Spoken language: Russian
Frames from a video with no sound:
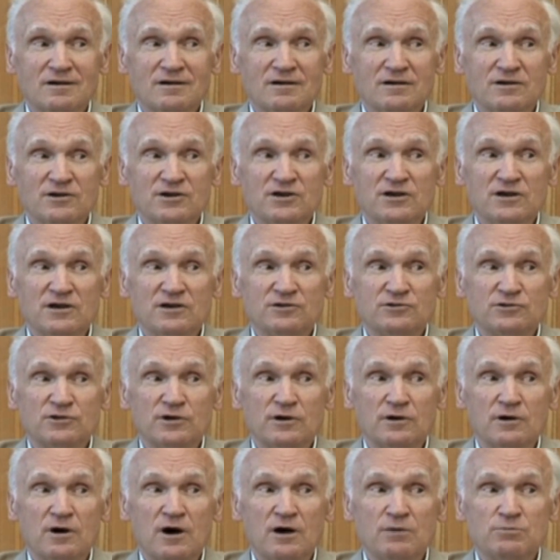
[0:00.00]
И это
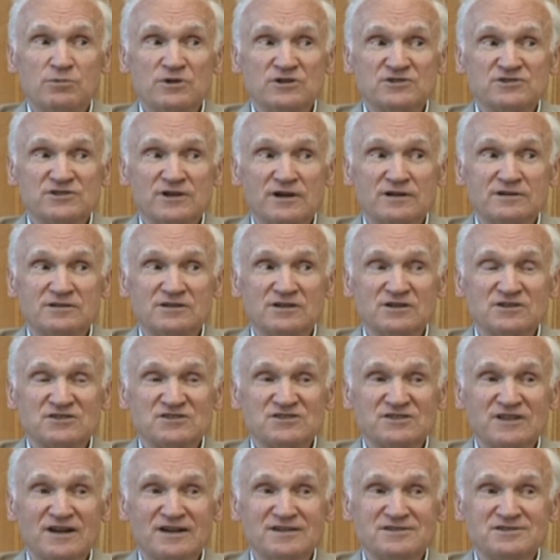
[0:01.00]
обязательно,
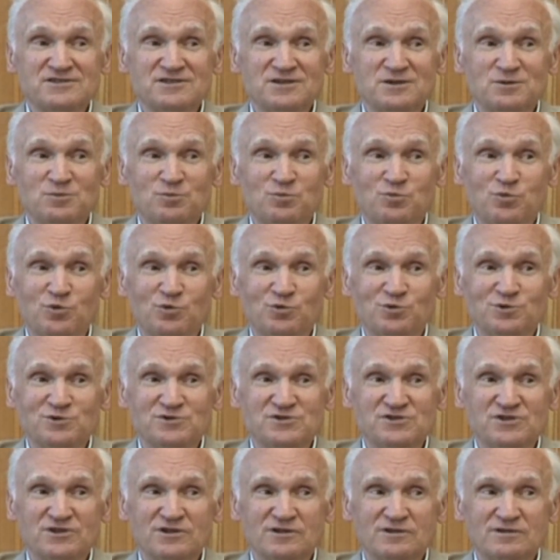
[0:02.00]
кстати,
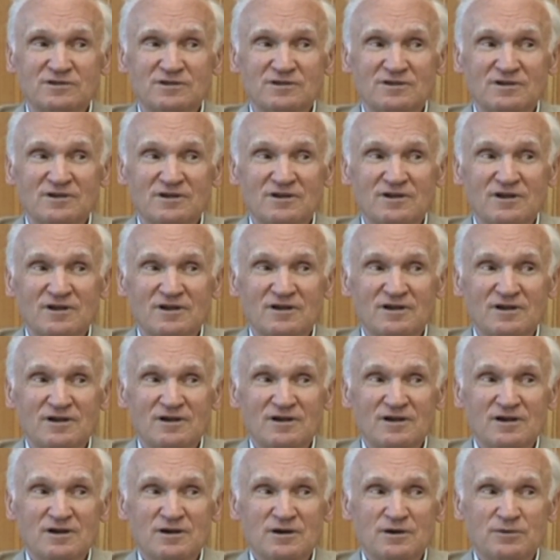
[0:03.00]
будет –
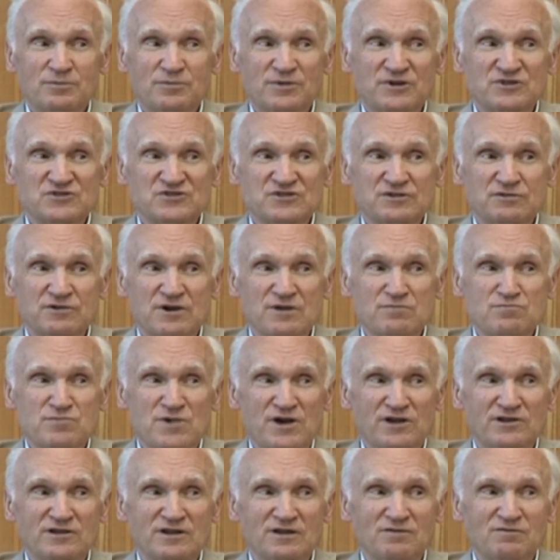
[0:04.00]
при
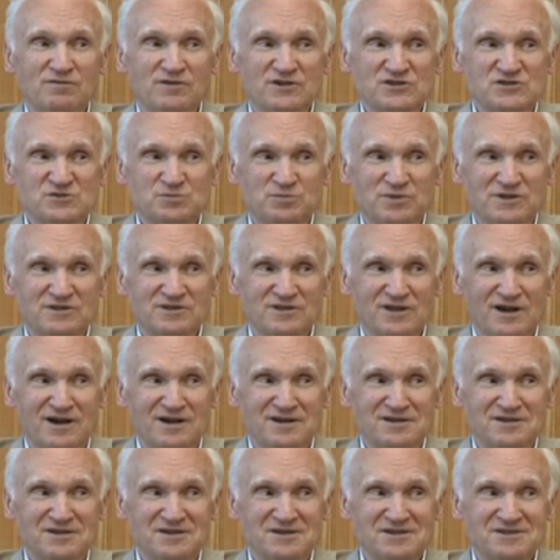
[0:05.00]
современном
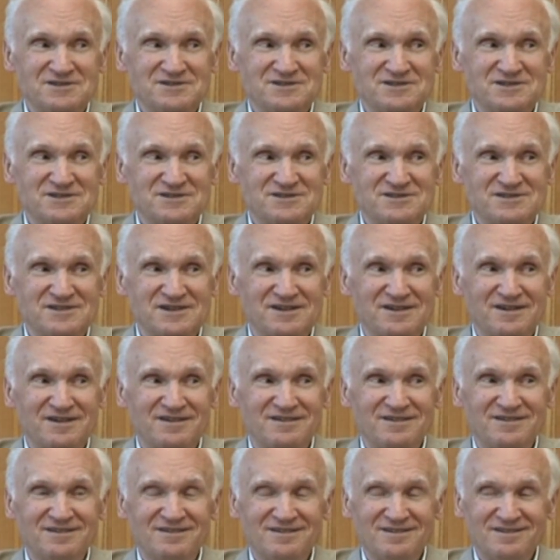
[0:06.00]
воспитании детей,